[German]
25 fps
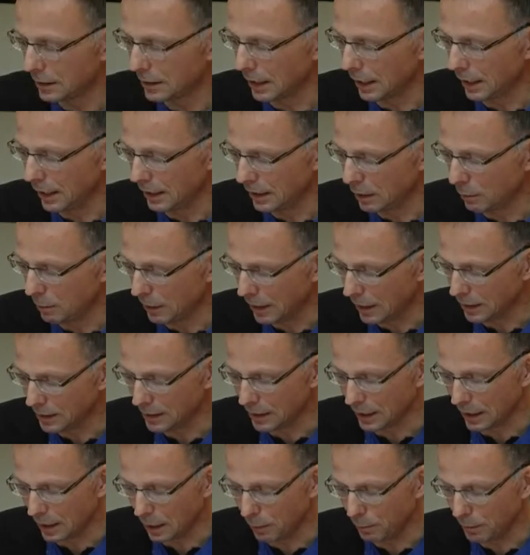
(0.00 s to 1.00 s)
wurde über solche
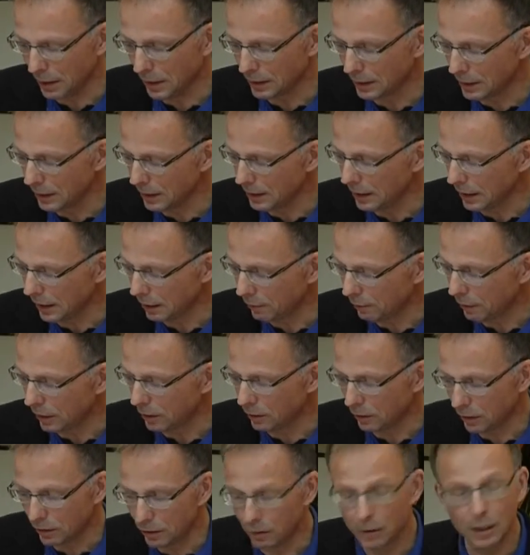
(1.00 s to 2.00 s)
Veränderungen
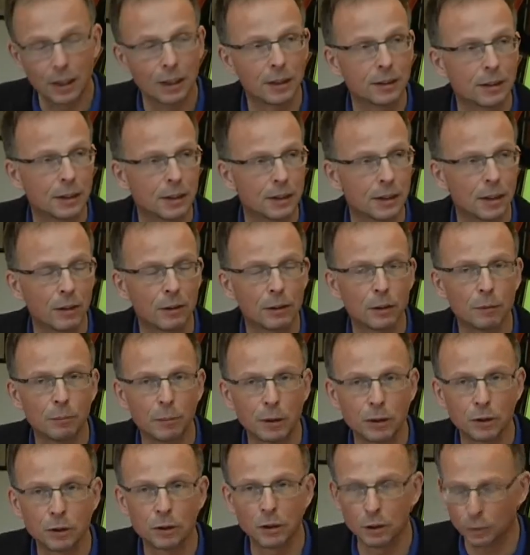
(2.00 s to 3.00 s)
diskutiert und auch
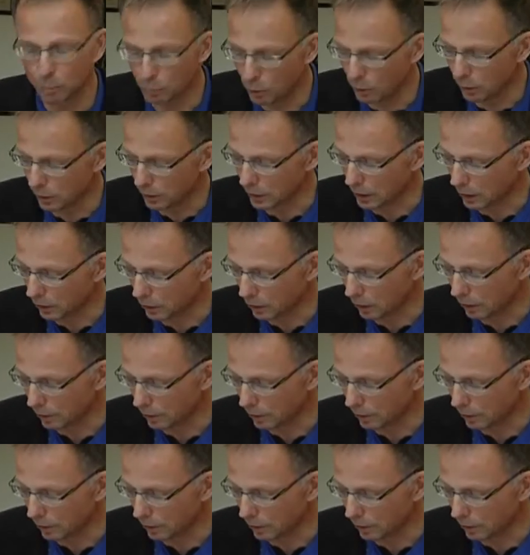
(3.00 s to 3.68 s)
Forderungen an die Politik